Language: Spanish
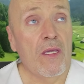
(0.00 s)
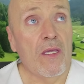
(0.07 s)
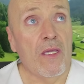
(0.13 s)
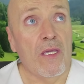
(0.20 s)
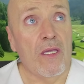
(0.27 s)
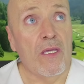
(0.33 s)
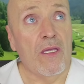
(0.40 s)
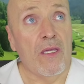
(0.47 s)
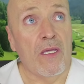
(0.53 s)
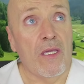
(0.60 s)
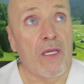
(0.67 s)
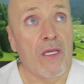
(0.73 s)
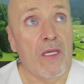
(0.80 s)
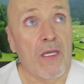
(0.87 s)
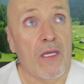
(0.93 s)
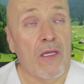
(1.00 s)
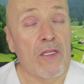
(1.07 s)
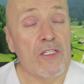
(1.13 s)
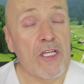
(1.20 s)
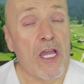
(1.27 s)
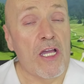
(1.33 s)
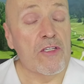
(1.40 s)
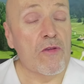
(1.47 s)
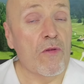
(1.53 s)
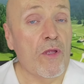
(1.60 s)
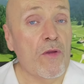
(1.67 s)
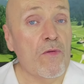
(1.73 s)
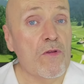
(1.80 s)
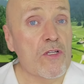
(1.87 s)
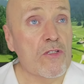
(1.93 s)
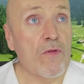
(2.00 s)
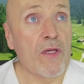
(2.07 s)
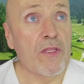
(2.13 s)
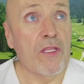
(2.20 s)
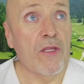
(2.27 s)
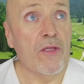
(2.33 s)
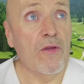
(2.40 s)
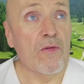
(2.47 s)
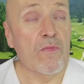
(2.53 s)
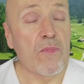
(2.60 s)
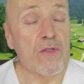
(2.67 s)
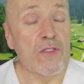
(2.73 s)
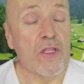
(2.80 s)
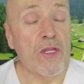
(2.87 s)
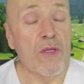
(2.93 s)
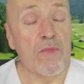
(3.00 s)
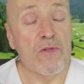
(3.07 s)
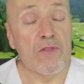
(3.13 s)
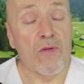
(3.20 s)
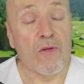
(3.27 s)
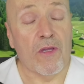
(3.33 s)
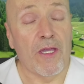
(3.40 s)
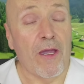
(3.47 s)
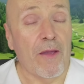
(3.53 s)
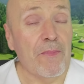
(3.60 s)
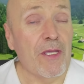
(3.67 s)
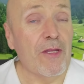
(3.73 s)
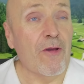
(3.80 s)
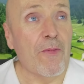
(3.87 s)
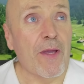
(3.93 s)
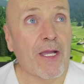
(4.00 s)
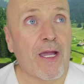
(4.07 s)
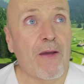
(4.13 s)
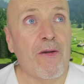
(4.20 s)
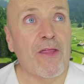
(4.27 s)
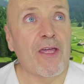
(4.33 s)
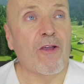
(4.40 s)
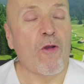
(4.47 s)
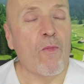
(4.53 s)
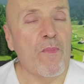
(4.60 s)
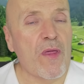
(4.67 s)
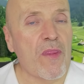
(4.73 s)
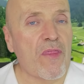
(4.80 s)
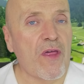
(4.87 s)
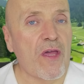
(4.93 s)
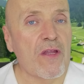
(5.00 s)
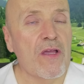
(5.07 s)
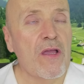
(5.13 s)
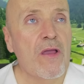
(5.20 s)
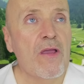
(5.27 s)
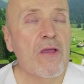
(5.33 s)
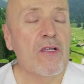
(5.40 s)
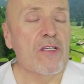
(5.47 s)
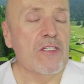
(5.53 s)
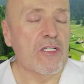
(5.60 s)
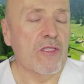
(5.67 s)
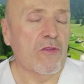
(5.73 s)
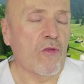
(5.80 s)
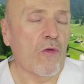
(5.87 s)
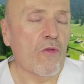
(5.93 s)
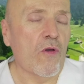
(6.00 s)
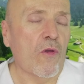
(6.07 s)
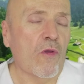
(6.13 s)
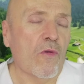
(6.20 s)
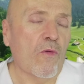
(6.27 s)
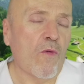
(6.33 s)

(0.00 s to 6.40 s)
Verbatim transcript: y si a eso le unes lo anterior, pues tenemos lo que a mí no me acaba de convencer, todo el